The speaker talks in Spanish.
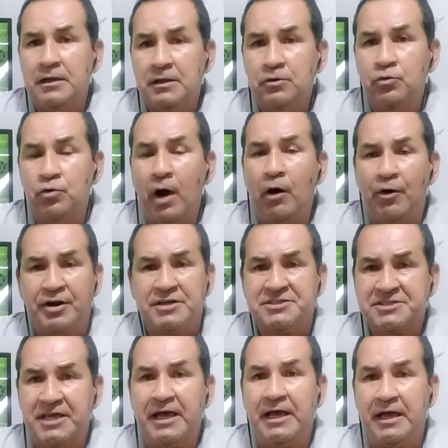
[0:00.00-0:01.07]

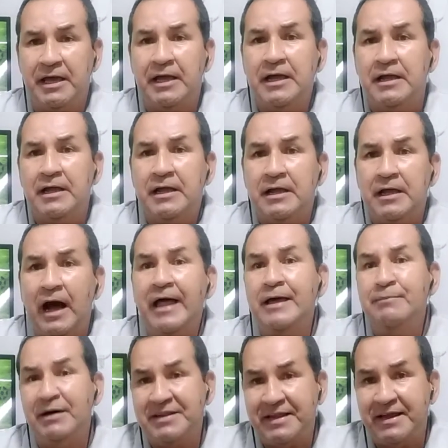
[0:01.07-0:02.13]
Jugadores que,
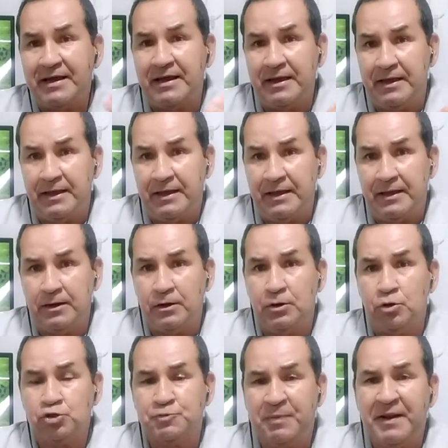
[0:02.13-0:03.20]
además de
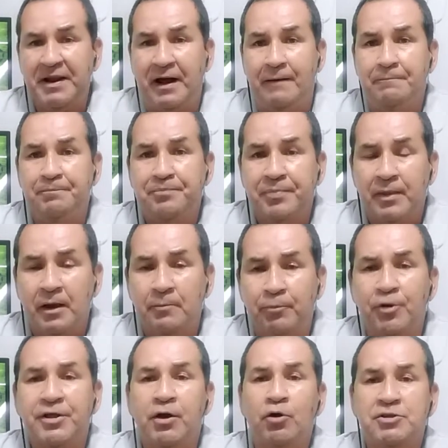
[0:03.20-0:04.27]
Ospina,
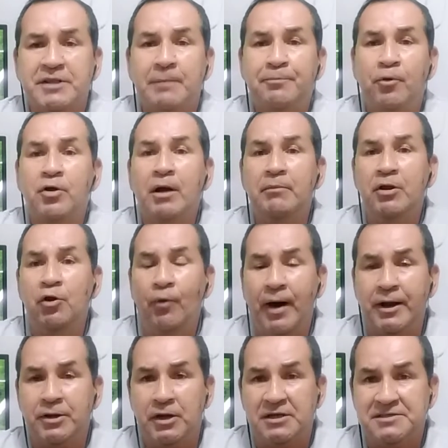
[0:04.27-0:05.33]
porque hoy tampoco Camilo
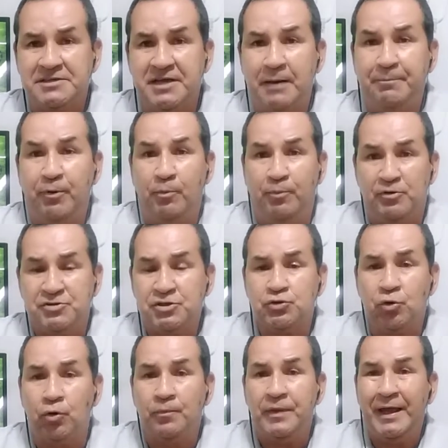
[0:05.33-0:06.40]
Vargas, que a
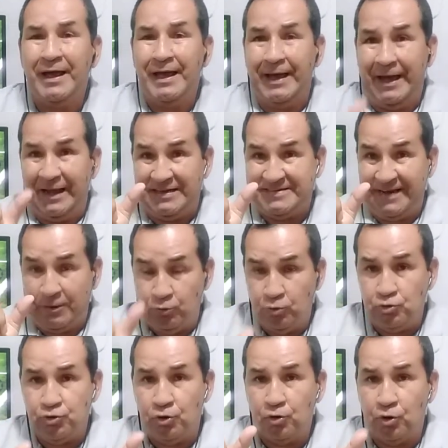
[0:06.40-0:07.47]
propósito, el
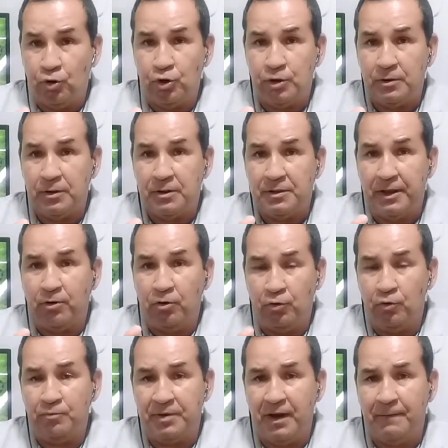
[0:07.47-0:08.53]
segundo gol de
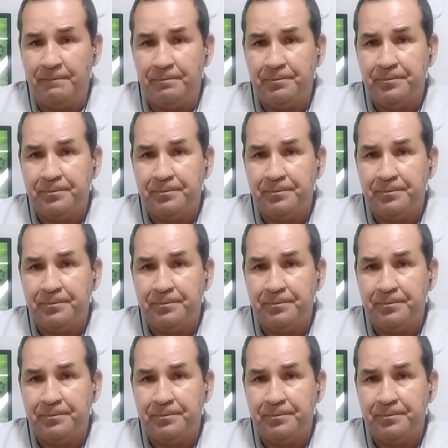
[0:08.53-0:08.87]
Colombia